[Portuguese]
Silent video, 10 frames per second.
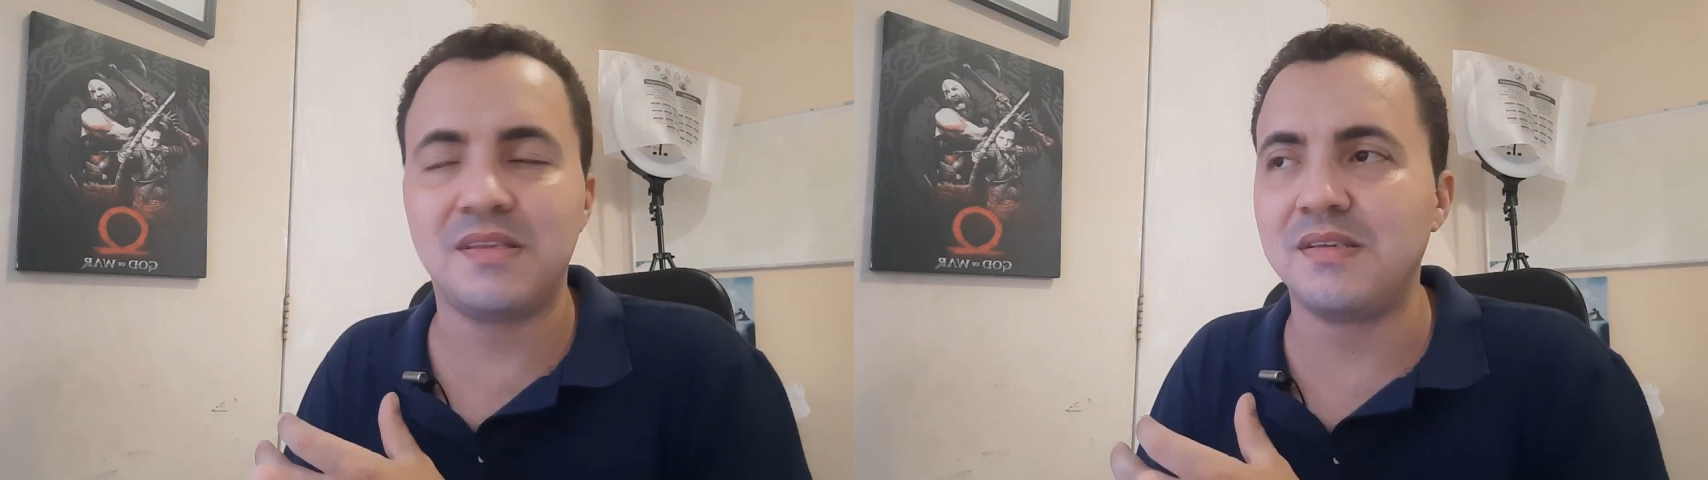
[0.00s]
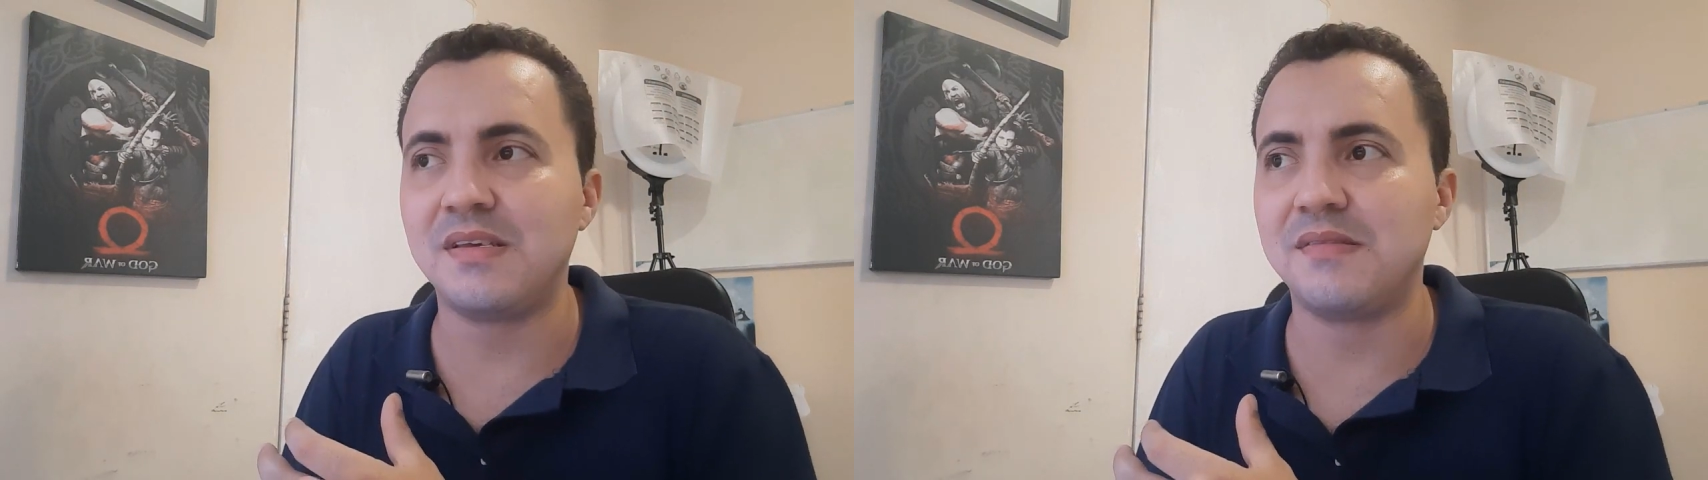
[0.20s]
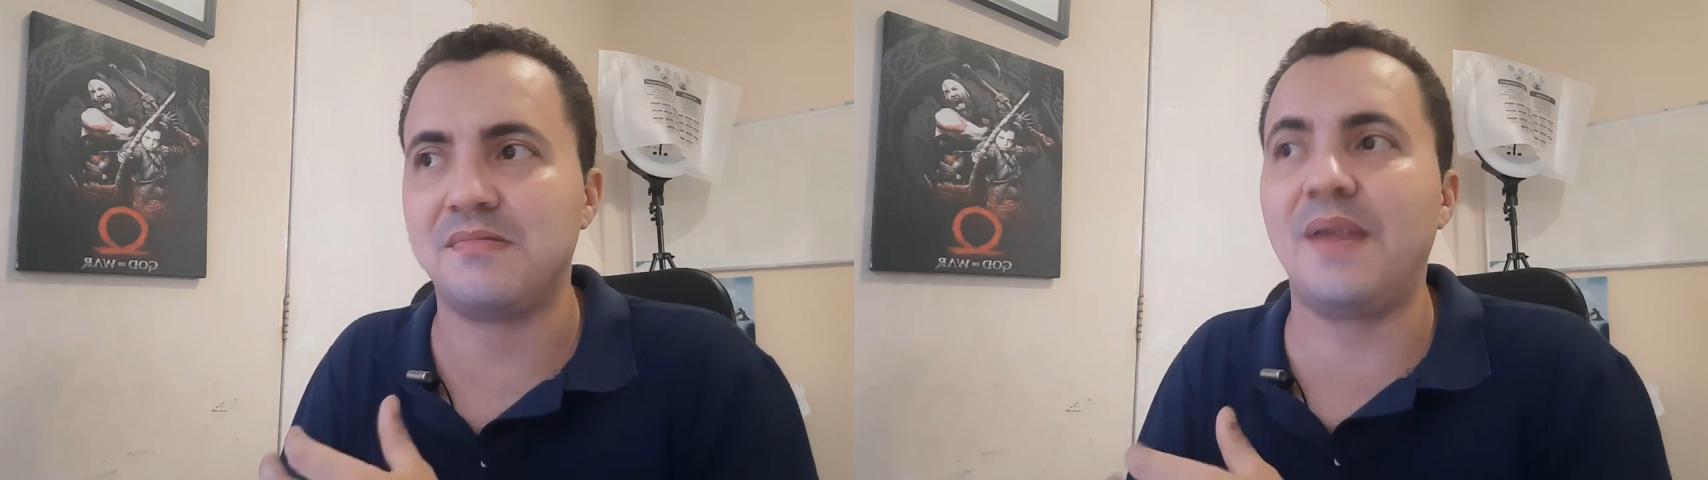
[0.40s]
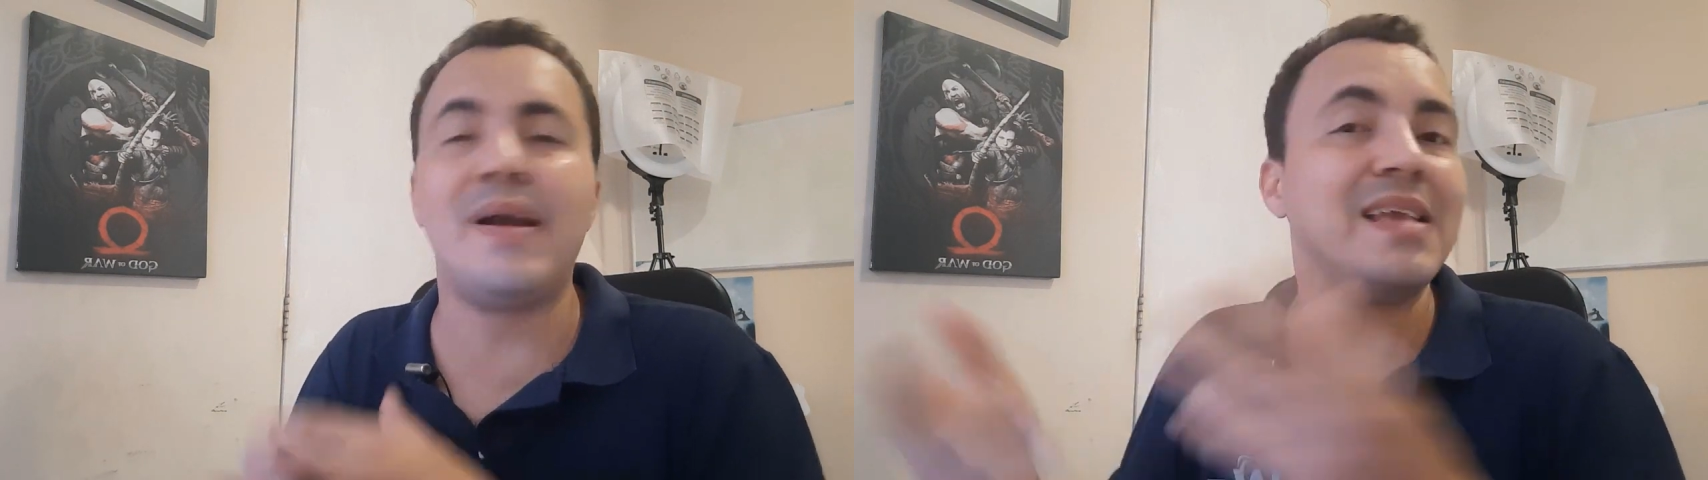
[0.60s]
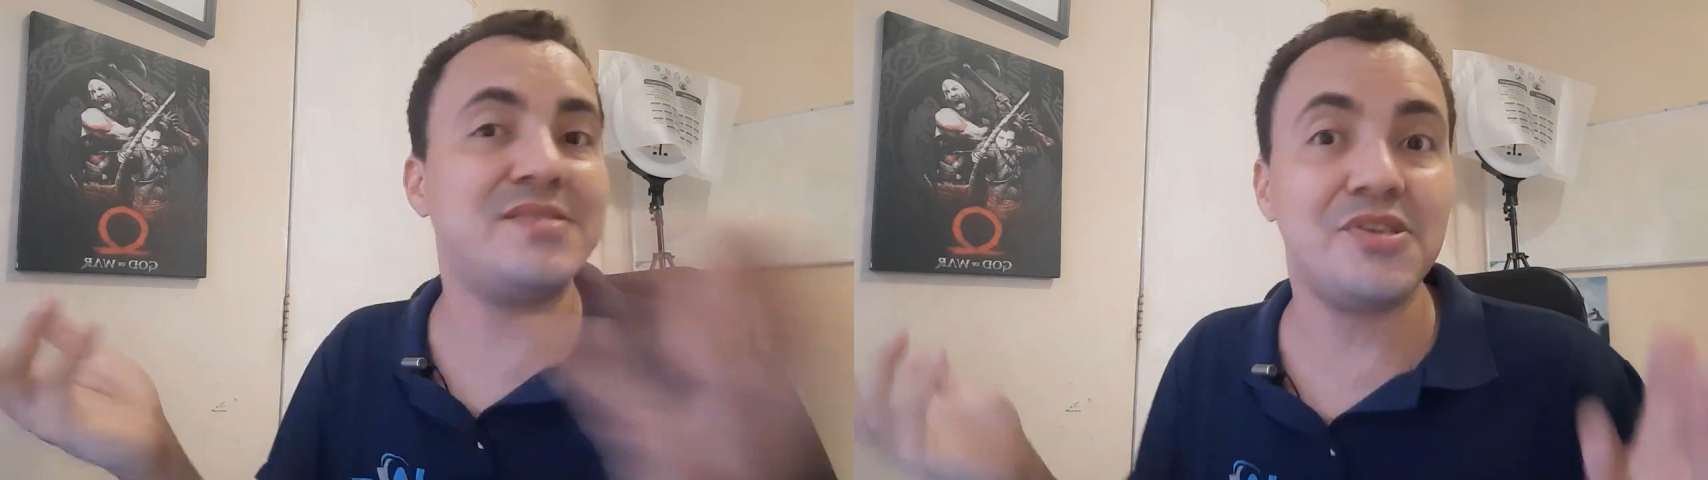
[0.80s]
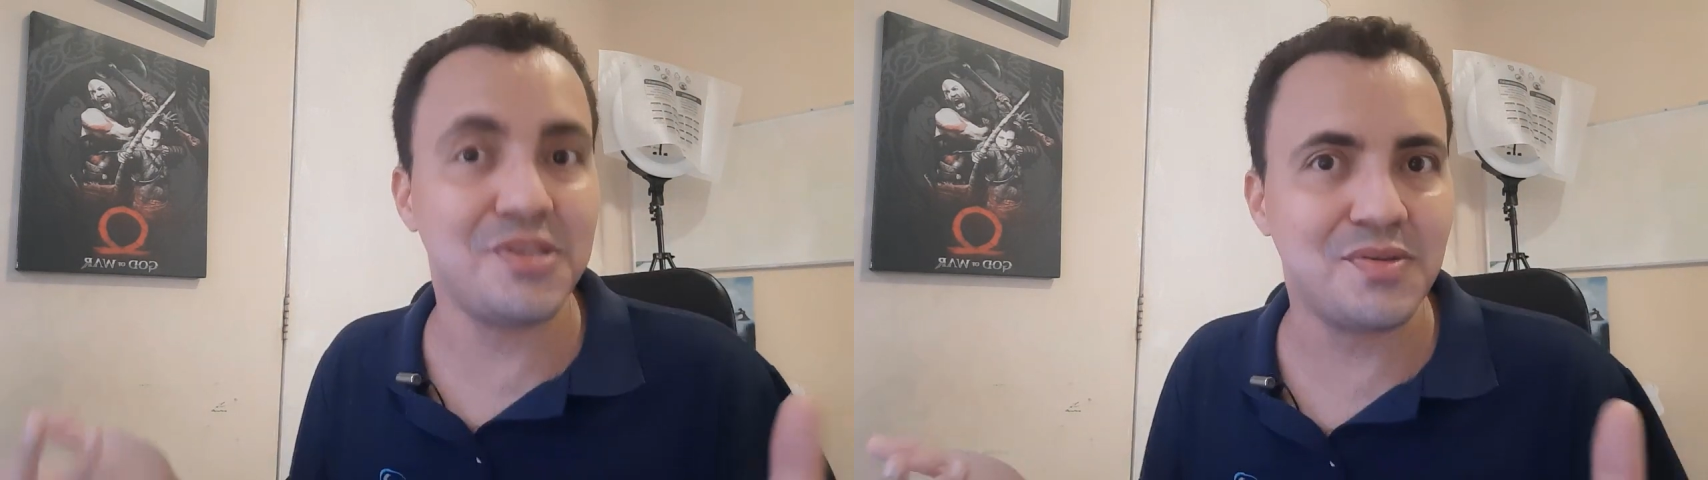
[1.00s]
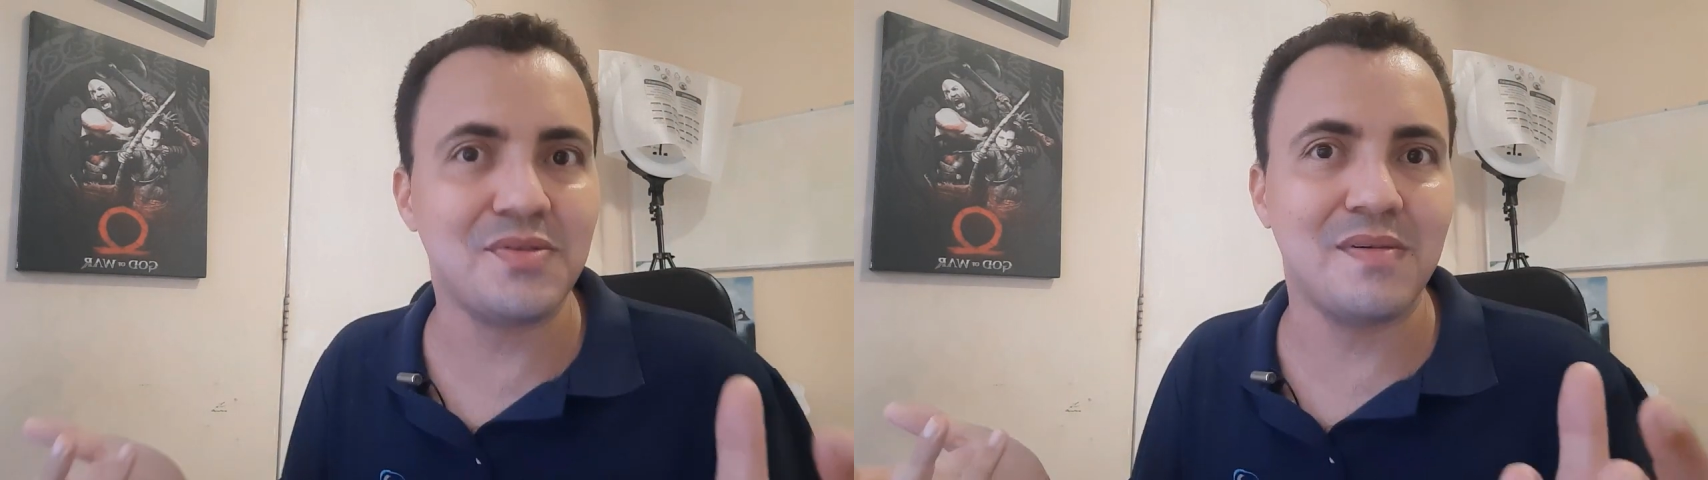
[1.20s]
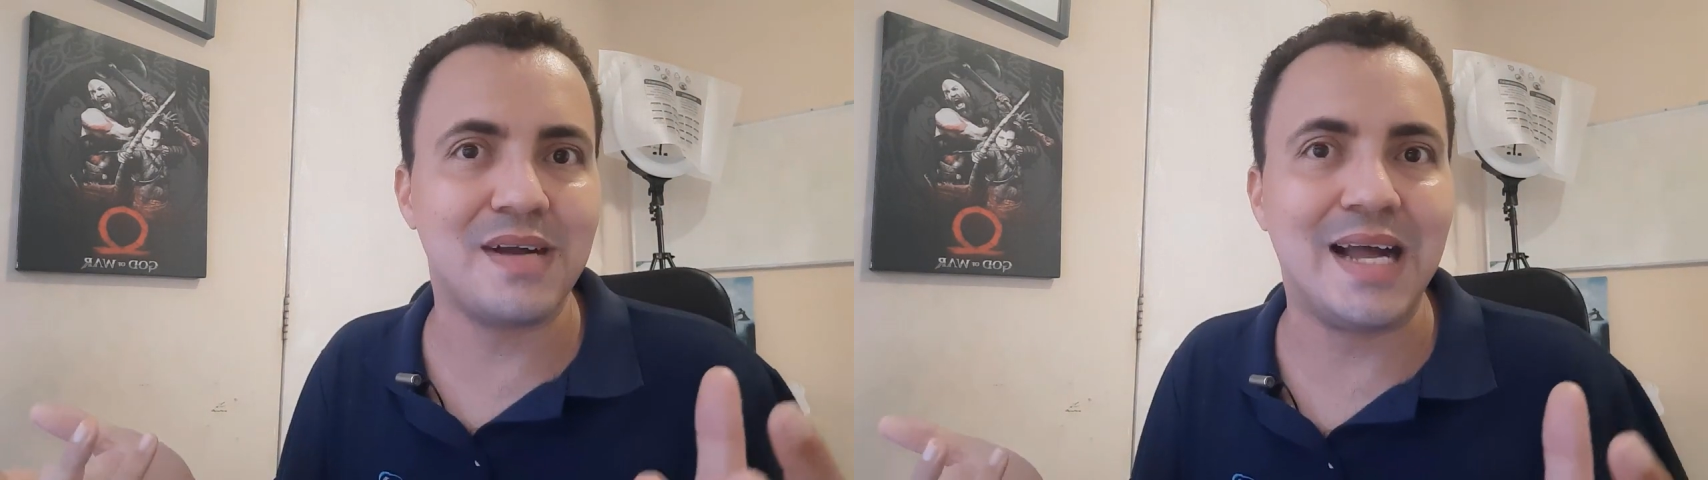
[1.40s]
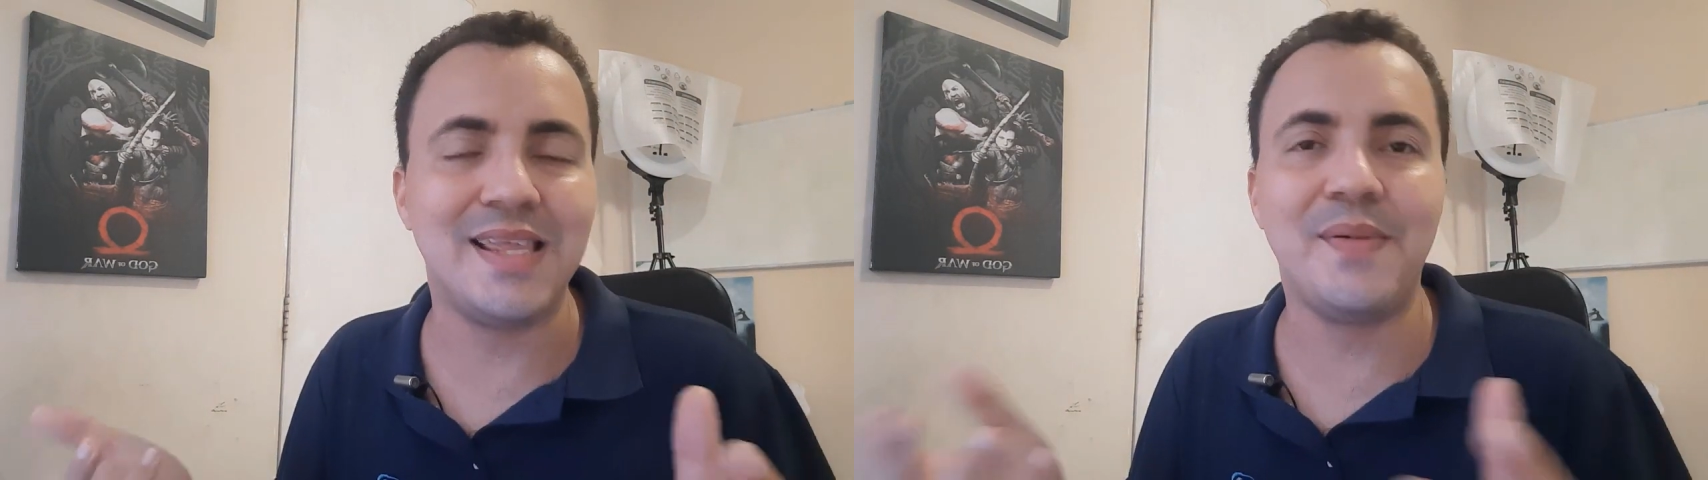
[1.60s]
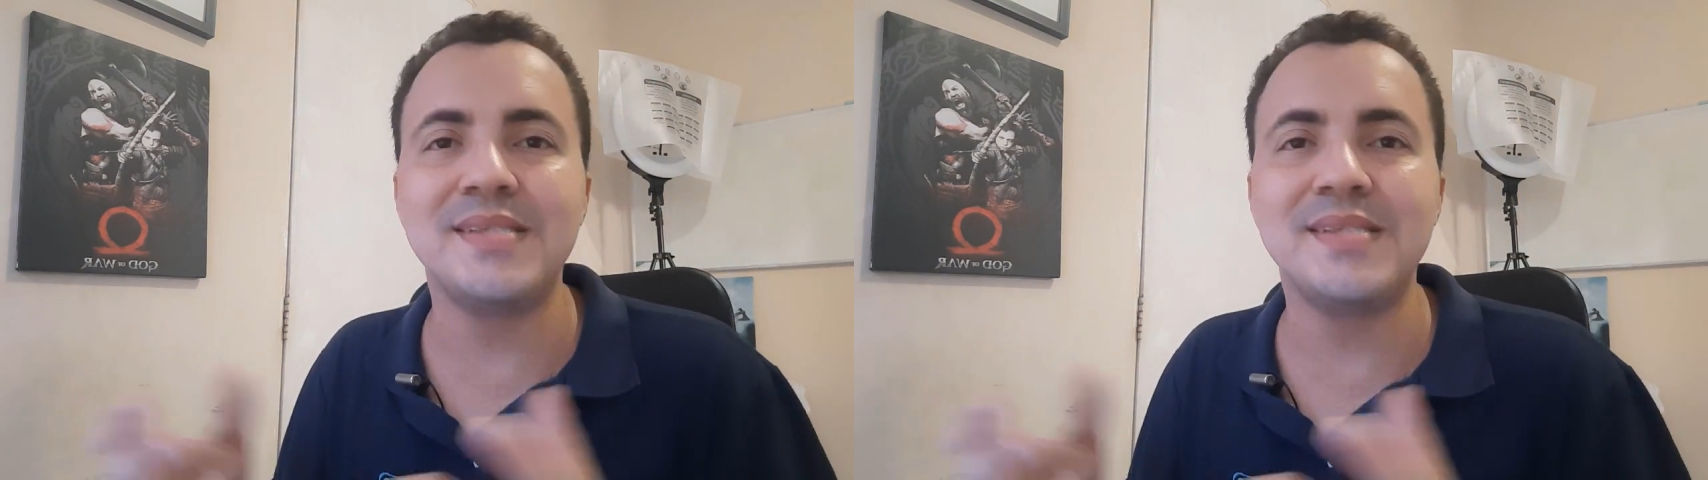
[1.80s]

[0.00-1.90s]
Né, trabalho existe em todo lugar, né?